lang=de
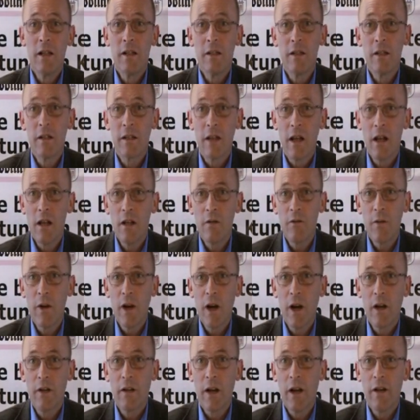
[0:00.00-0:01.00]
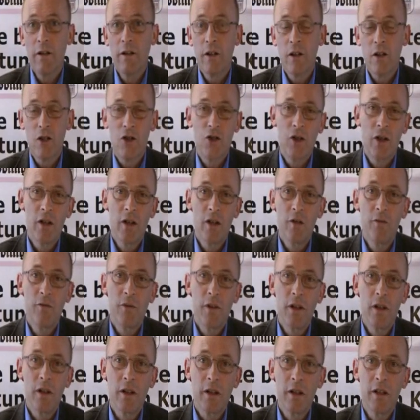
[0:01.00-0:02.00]
Dieses Geld wäre an anderer Stelle
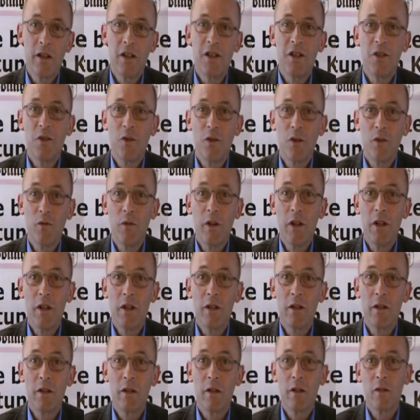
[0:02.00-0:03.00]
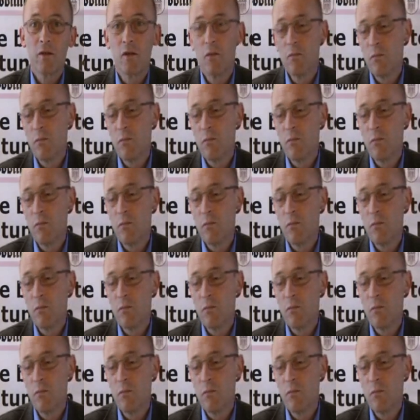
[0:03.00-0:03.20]
viel richtiger und wichtiger,